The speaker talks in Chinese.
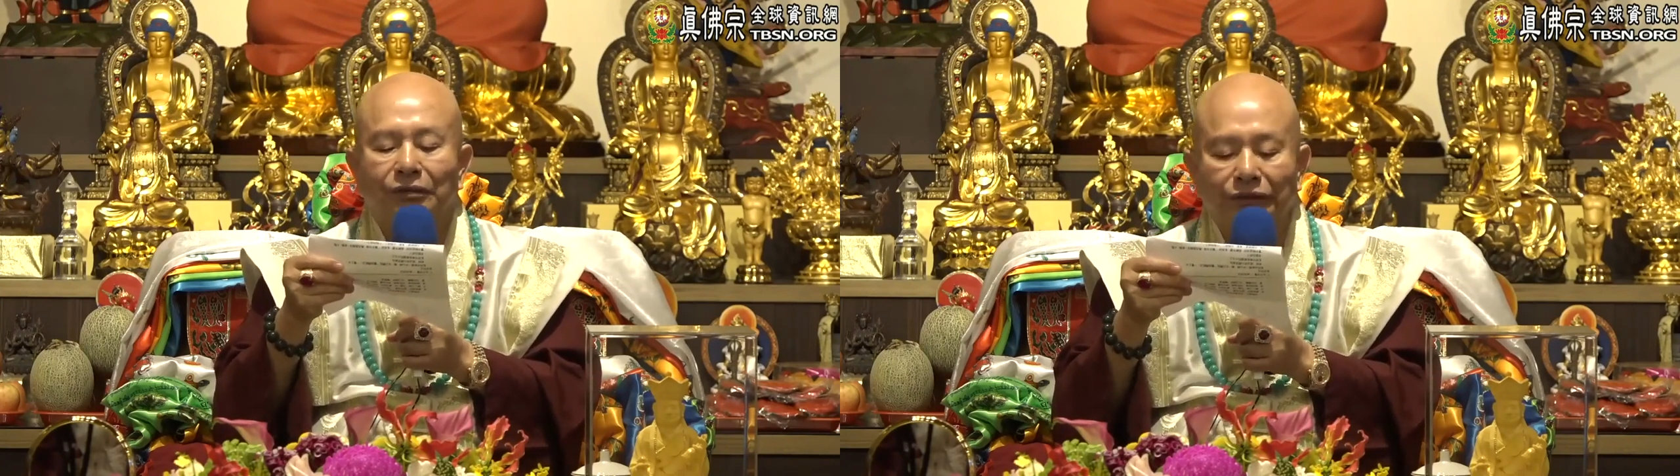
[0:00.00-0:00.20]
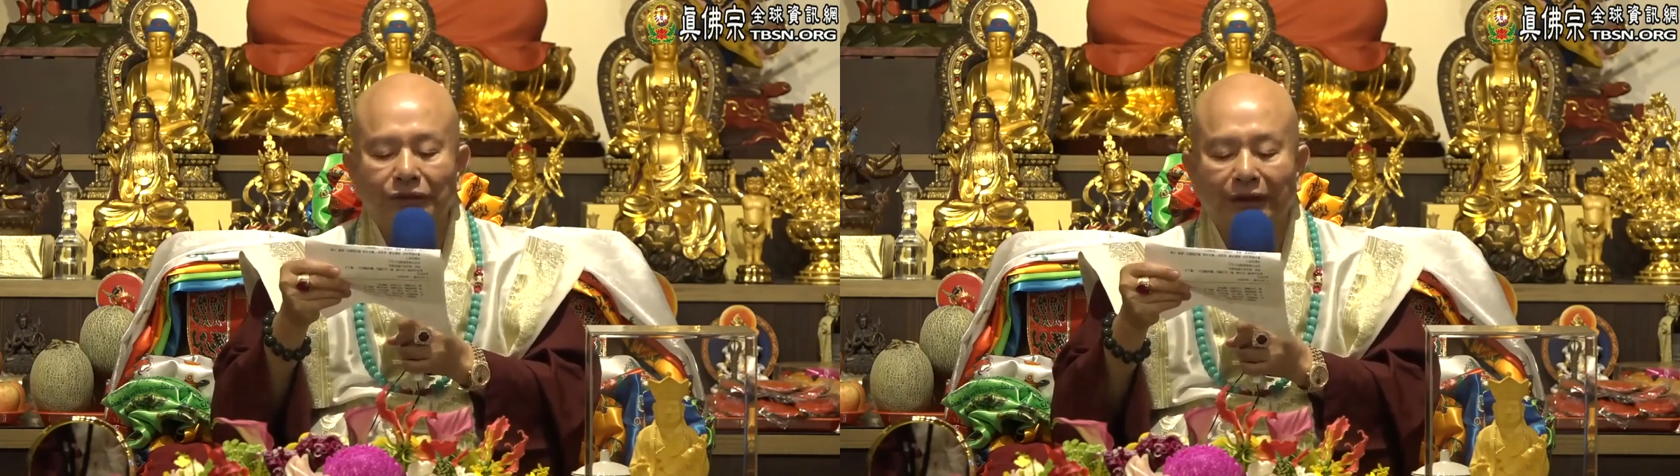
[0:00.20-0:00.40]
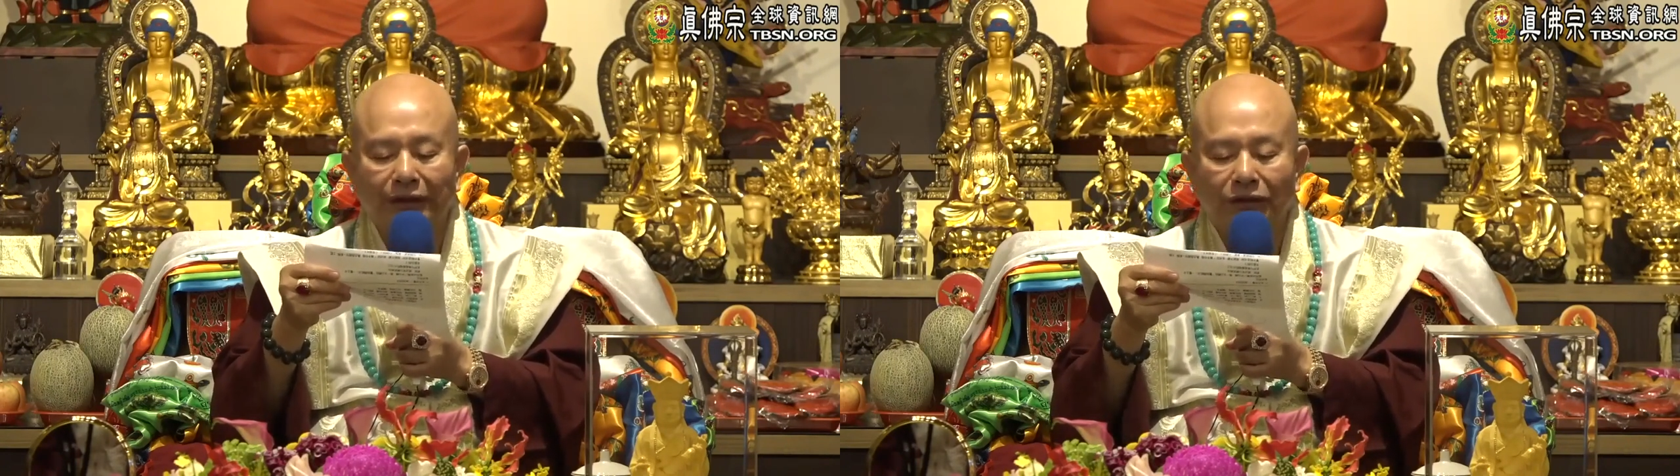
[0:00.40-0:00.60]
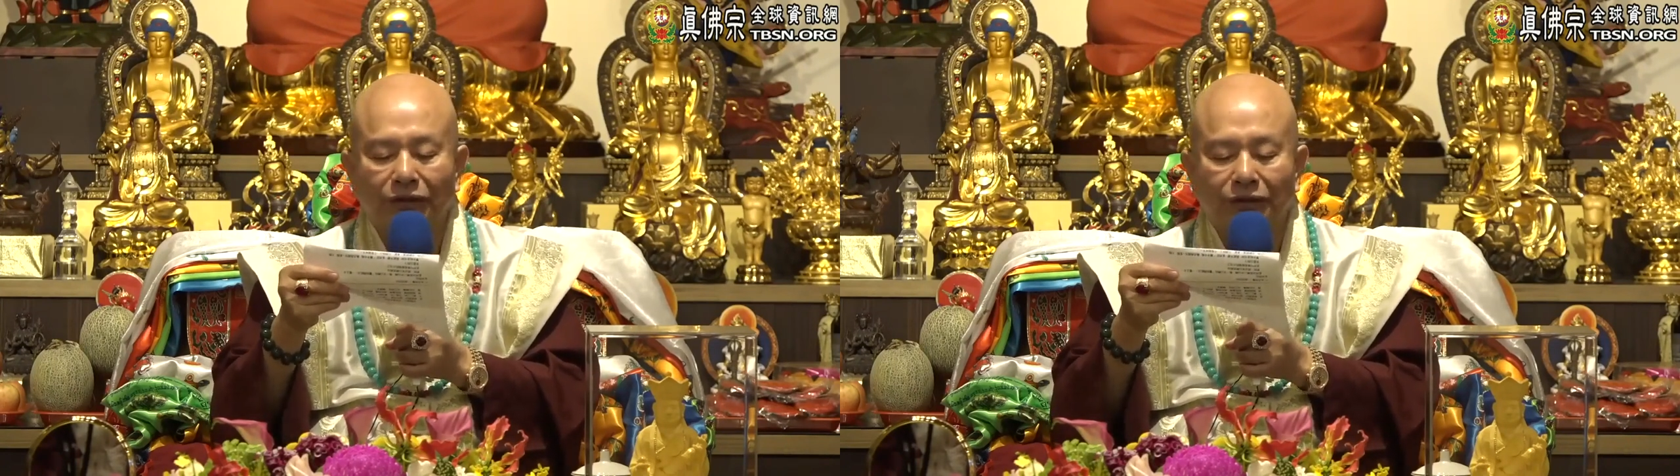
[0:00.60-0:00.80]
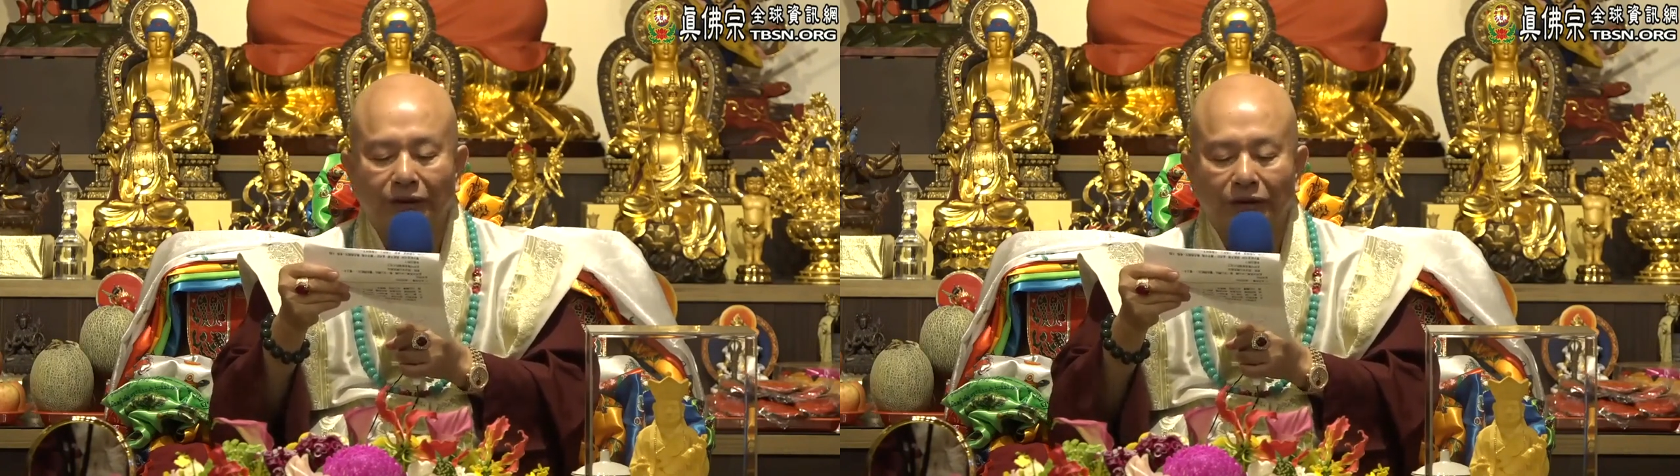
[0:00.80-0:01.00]
既然
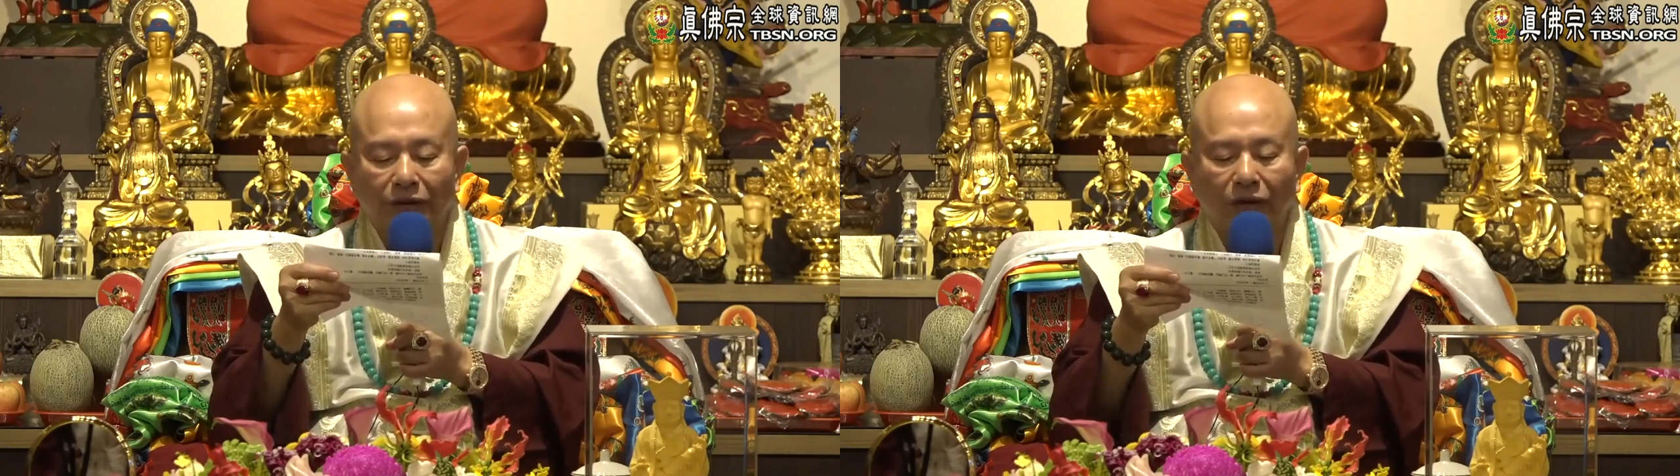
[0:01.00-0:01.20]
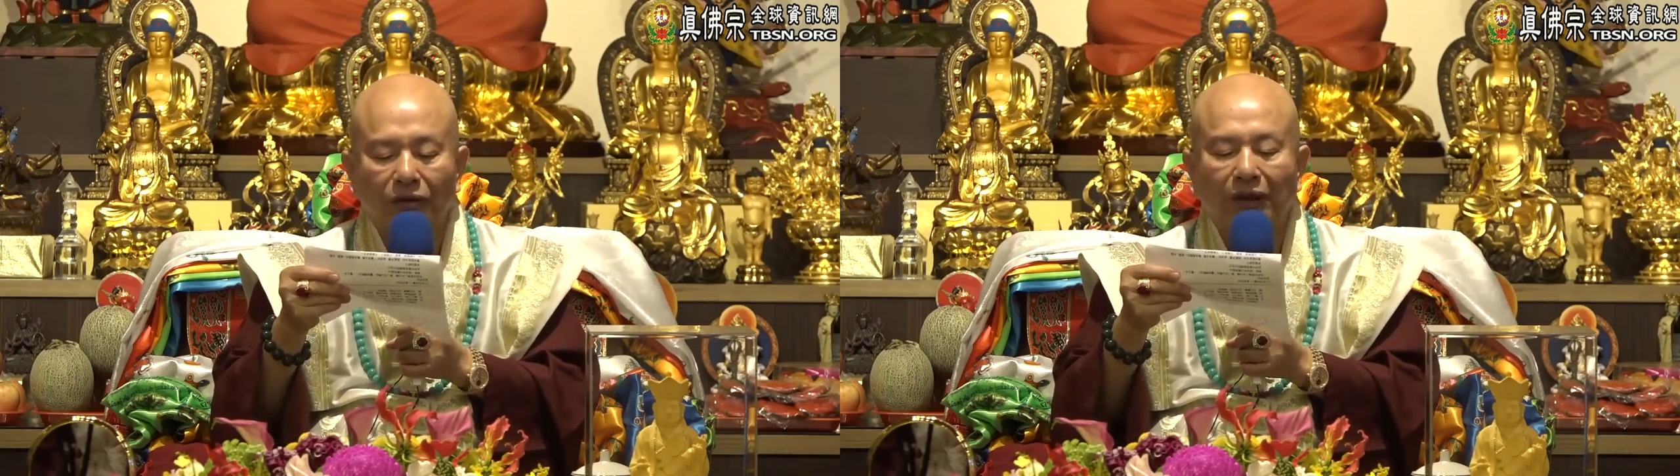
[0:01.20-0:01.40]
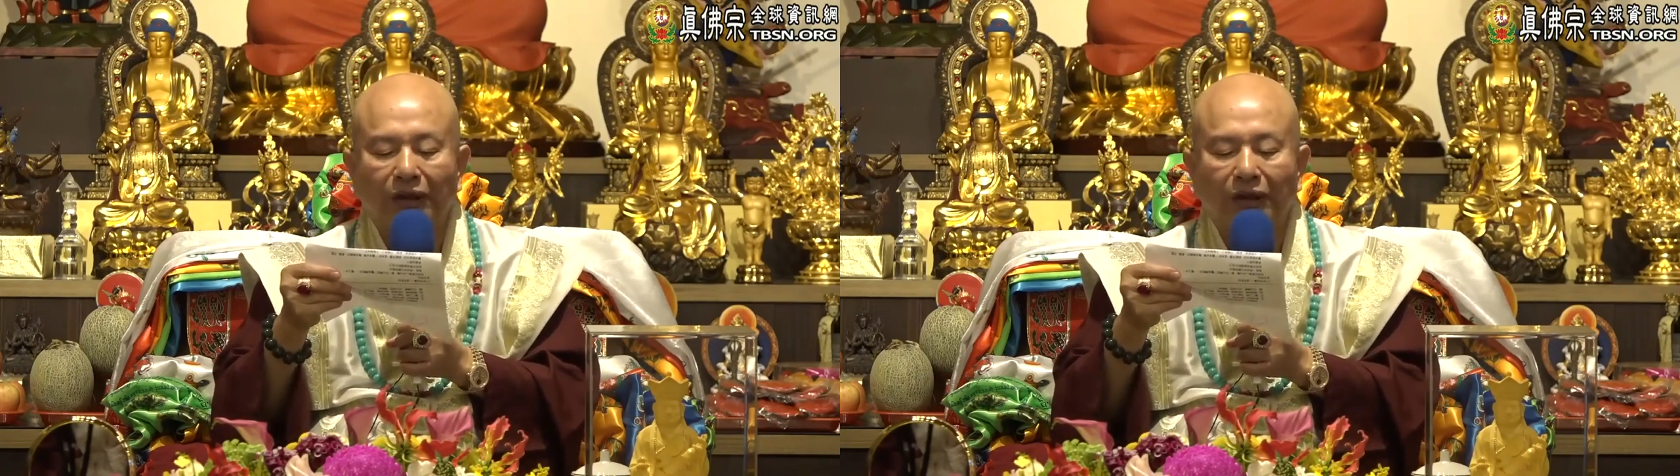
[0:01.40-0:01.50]
有神通